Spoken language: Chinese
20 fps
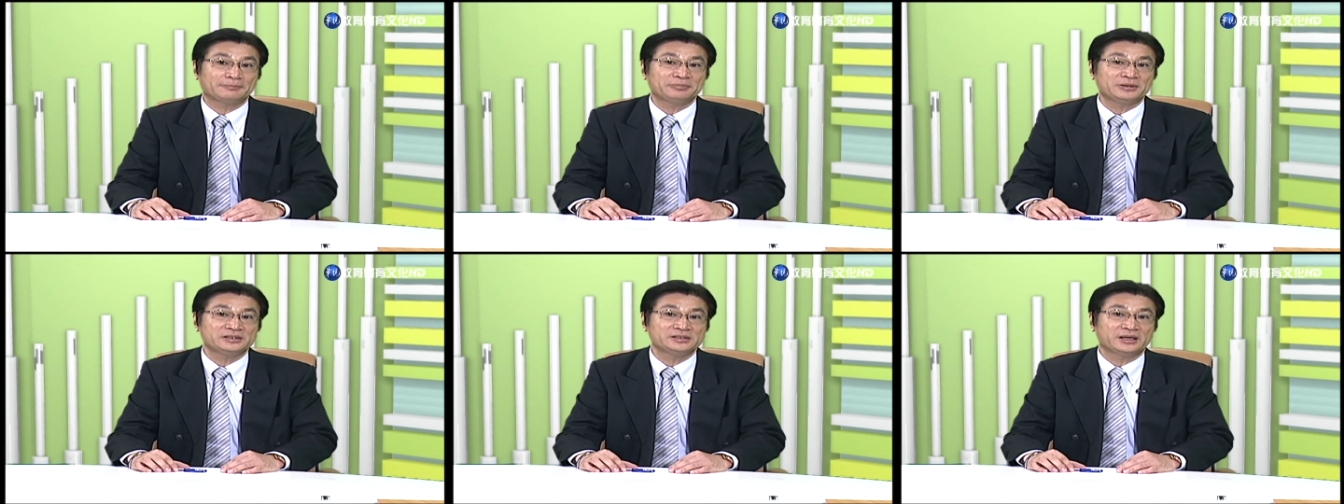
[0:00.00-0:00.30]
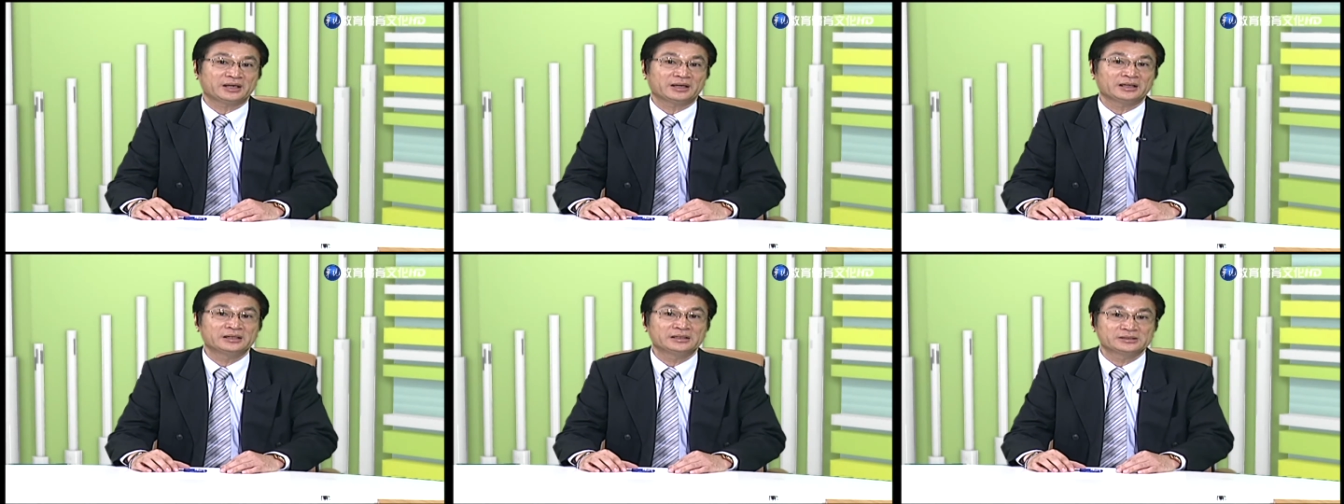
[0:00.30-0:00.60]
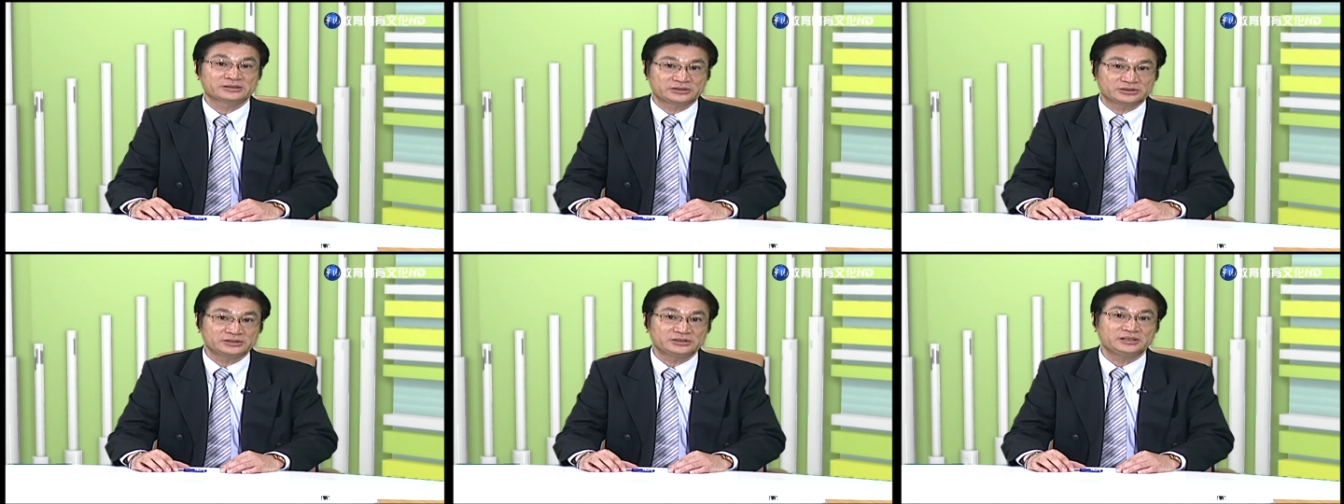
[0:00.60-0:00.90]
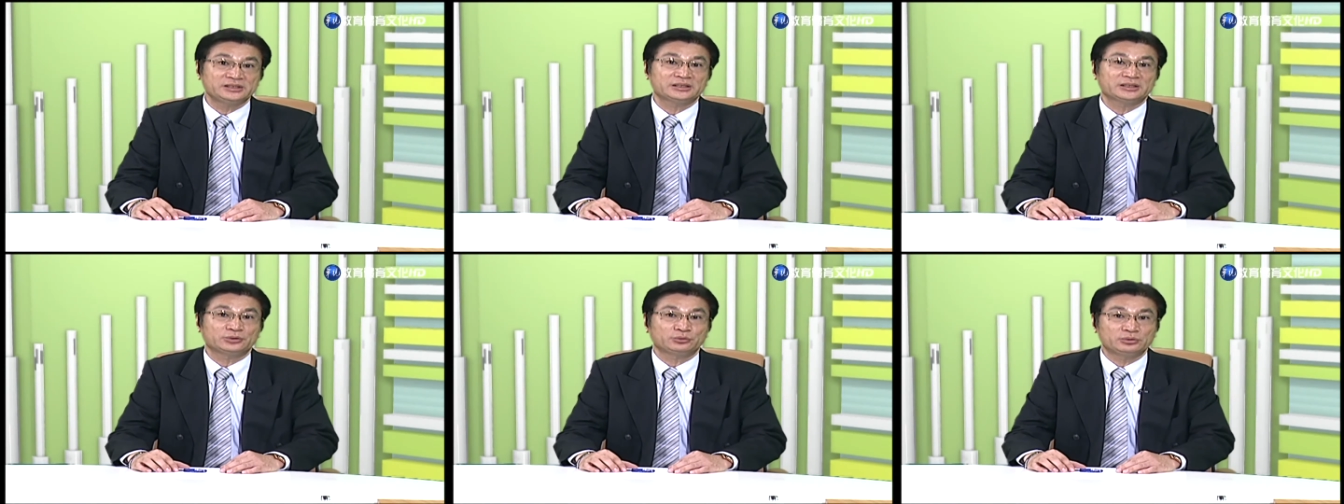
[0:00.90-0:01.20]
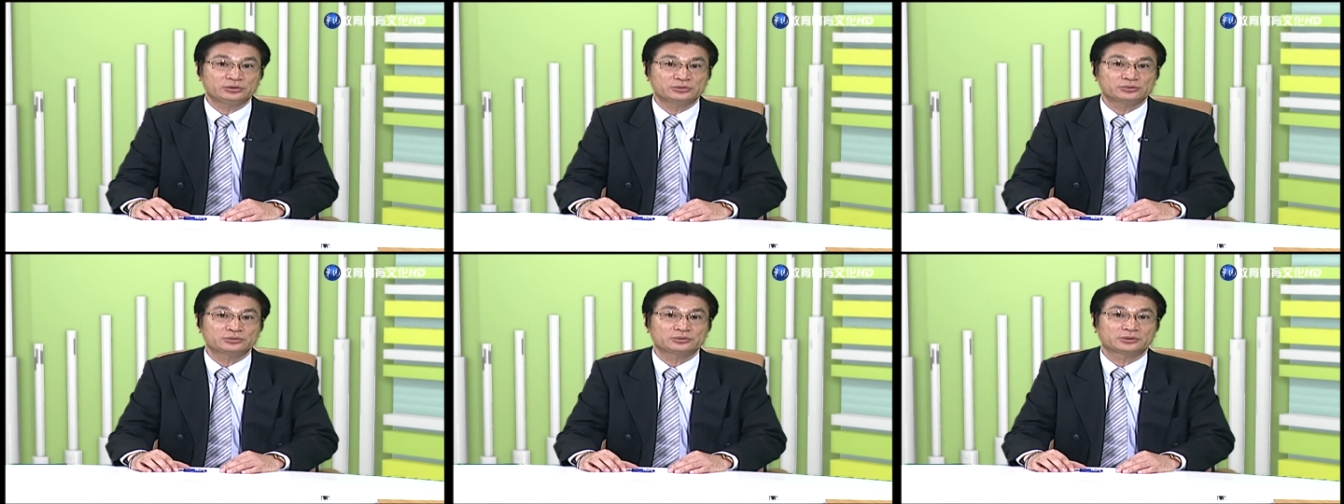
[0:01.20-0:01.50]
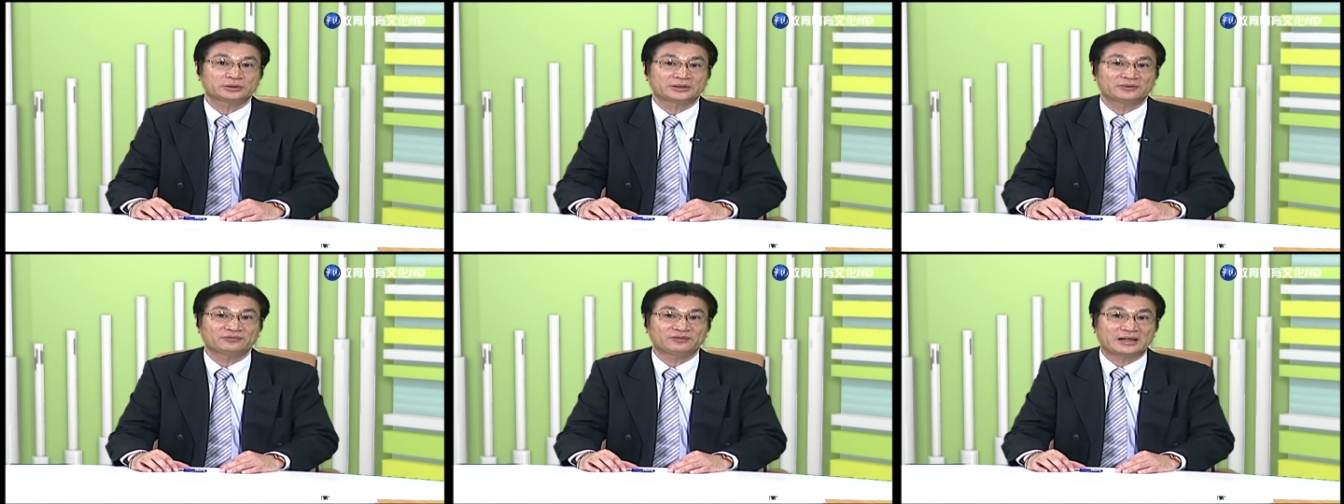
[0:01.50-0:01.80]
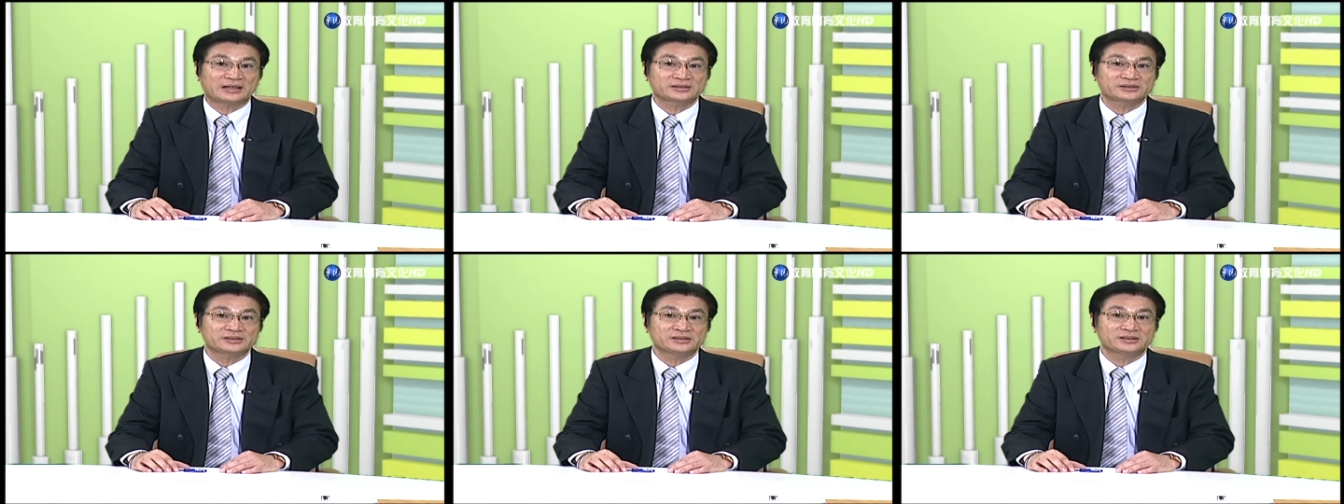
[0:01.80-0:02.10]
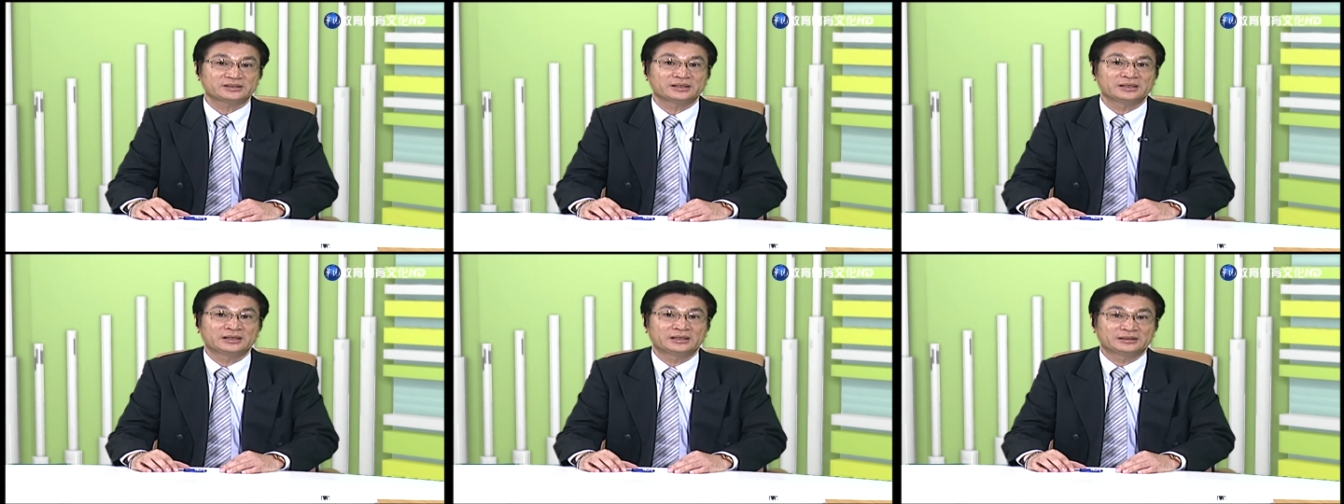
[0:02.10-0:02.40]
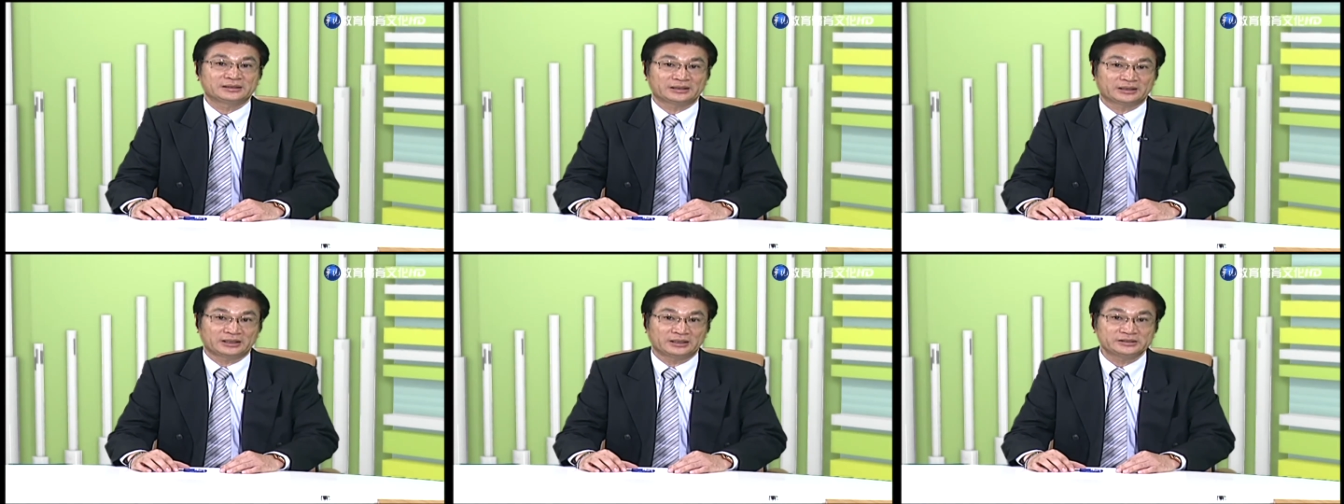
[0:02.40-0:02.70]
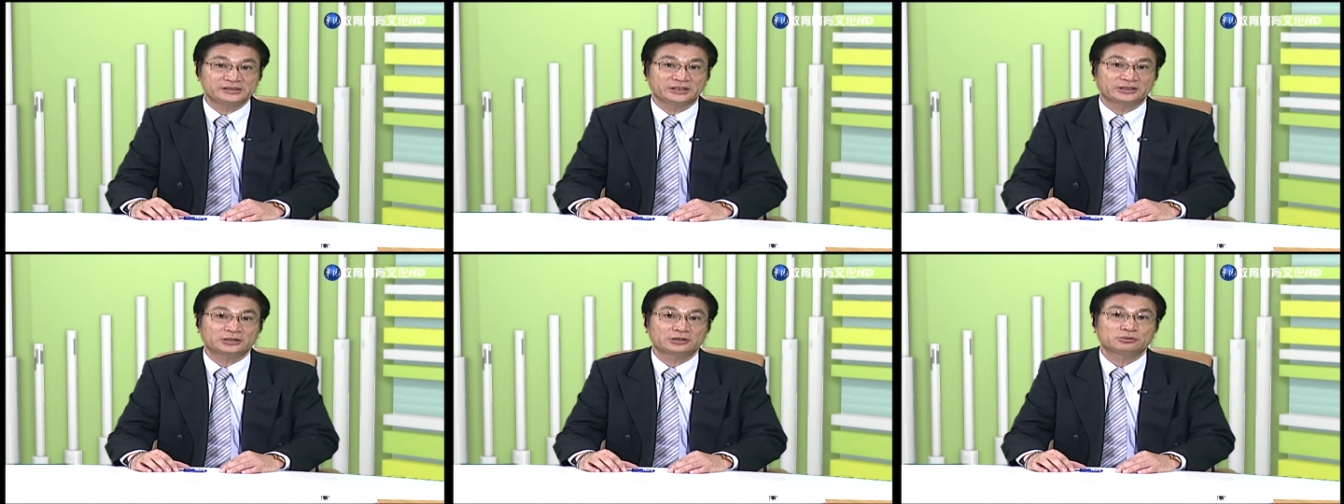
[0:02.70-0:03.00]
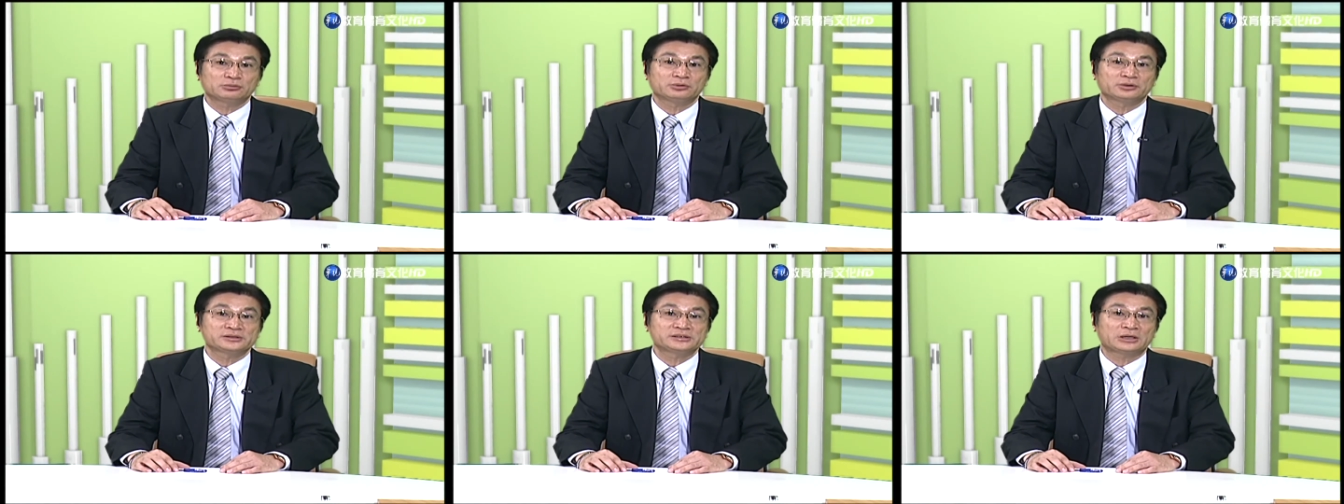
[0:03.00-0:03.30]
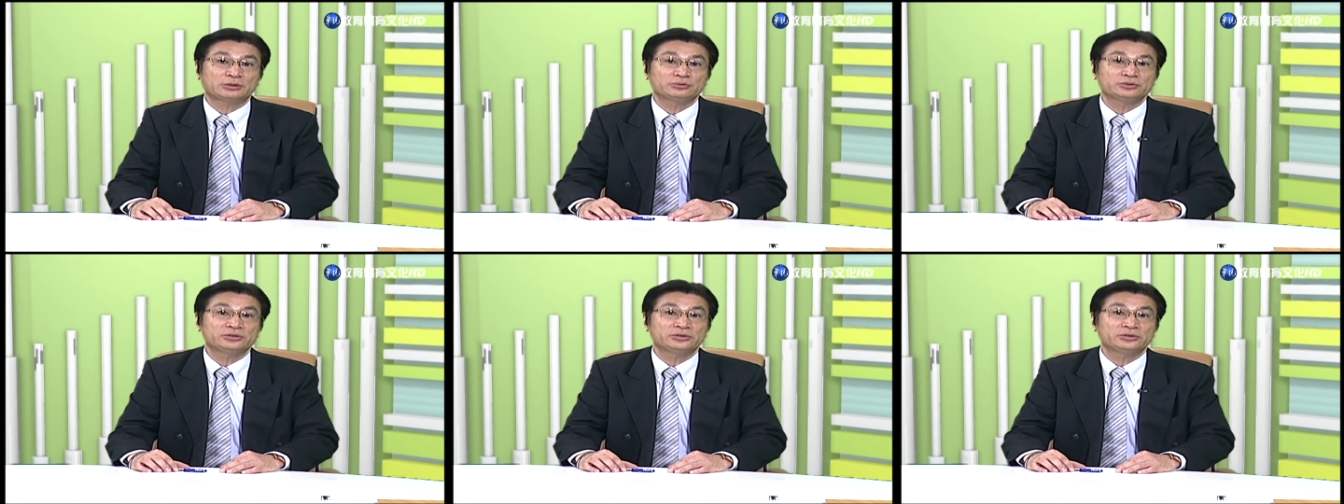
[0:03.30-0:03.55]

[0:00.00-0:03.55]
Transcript: 并且实际的运作的方式，而且透过教